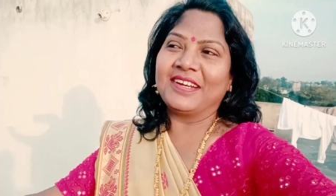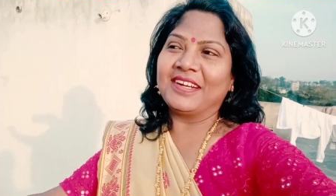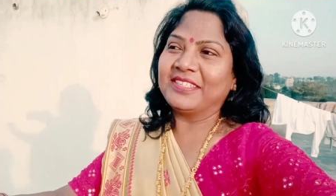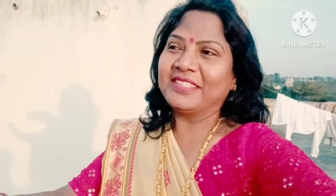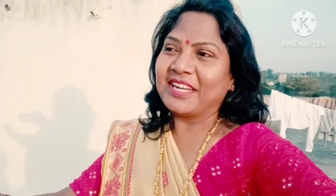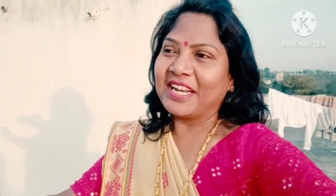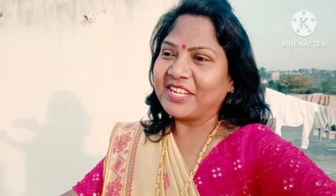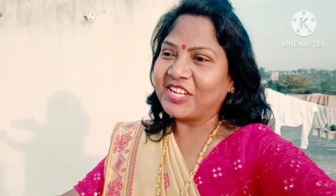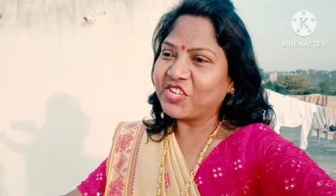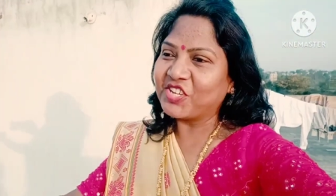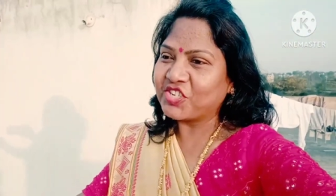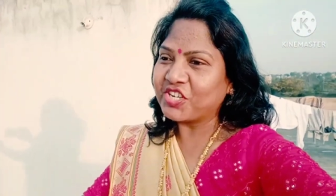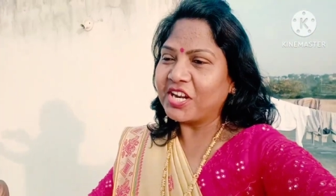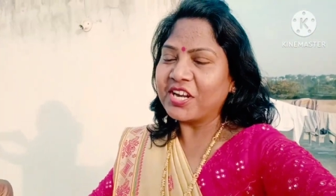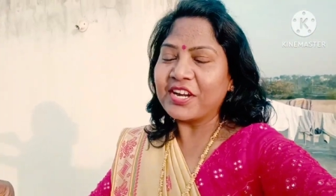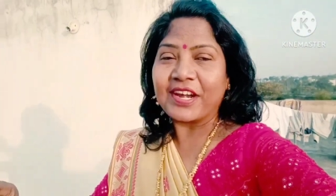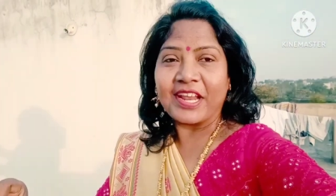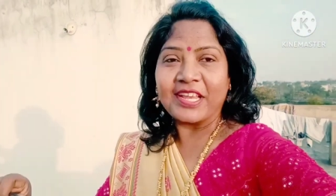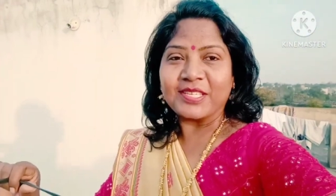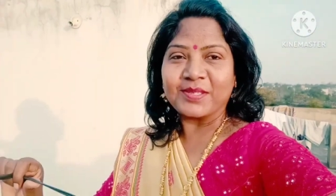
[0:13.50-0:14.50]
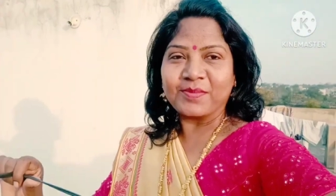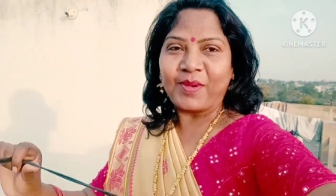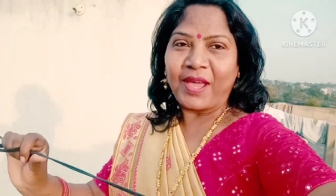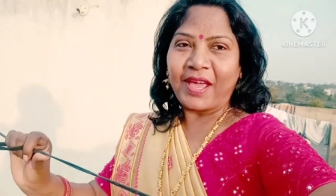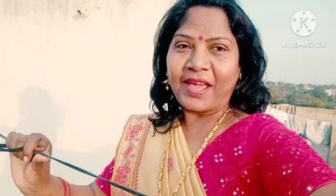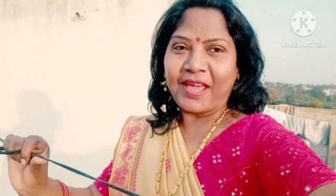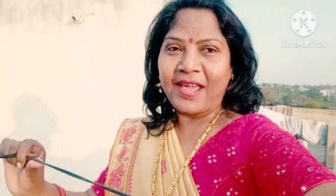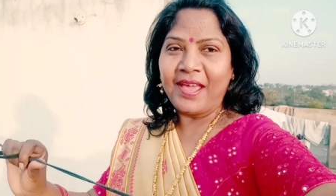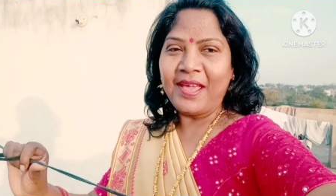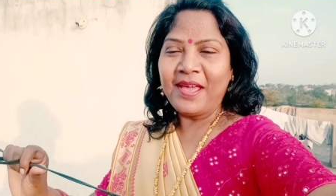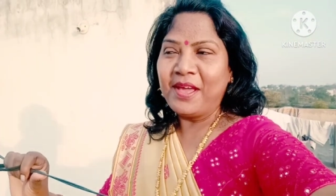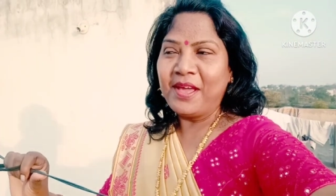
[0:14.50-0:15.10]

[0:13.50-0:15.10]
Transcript: ट्रेडिशनल ड्रेस में है